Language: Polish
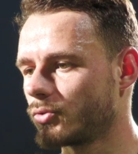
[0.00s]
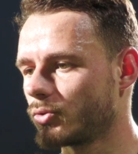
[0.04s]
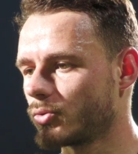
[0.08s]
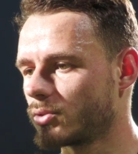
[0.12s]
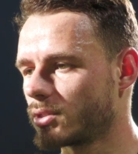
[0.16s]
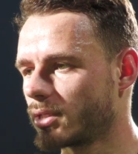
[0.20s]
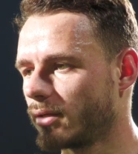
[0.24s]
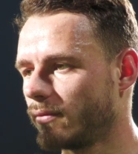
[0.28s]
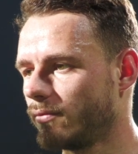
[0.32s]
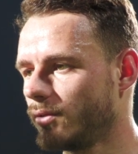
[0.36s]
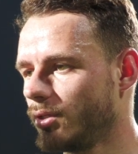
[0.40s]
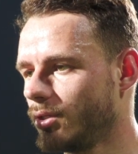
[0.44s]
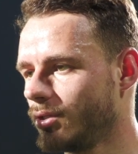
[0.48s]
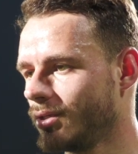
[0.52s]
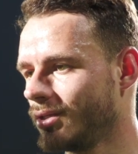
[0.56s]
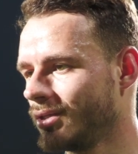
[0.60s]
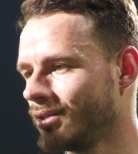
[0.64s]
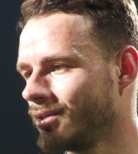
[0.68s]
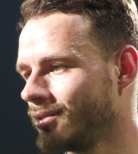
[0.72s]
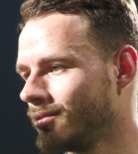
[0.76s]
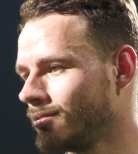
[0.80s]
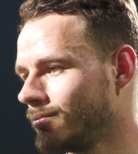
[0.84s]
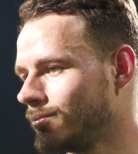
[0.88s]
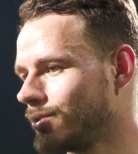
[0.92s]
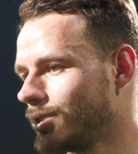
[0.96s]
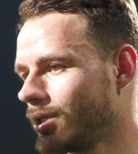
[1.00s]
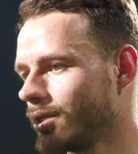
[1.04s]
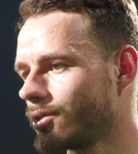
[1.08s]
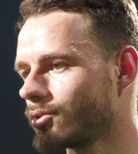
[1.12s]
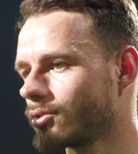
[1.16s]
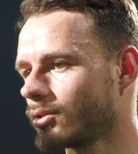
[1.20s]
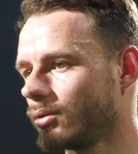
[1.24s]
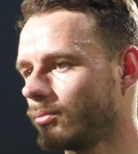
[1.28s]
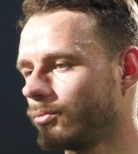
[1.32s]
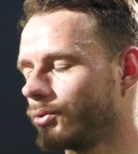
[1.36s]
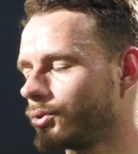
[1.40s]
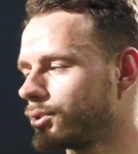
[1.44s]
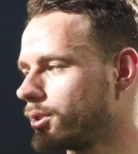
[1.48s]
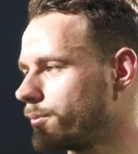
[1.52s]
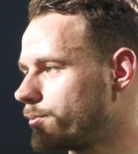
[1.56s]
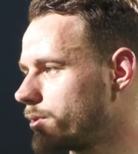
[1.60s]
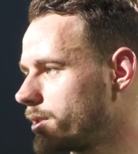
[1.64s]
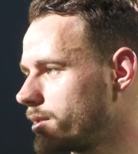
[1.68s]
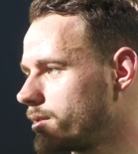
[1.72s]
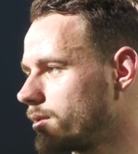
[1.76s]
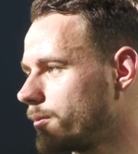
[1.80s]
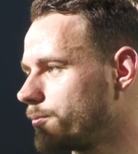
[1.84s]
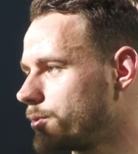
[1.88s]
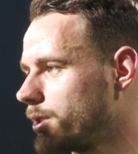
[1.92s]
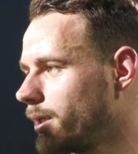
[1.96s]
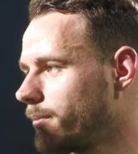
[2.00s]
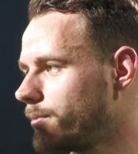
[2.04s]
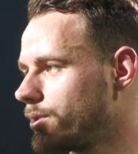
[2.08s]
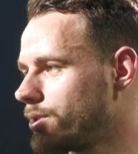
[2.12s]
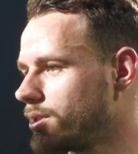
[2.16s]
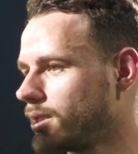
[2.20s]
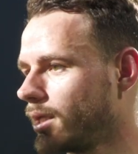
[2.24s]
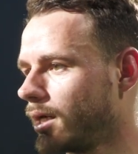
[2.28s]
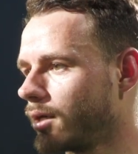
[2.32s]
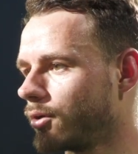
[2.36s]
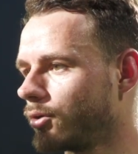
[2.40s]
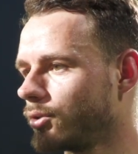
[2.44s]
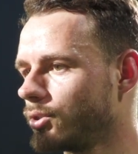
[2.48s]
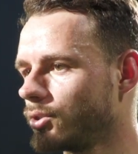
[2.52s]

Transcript: w szóstkę w linii, ciężko było się przez to przebić, tak?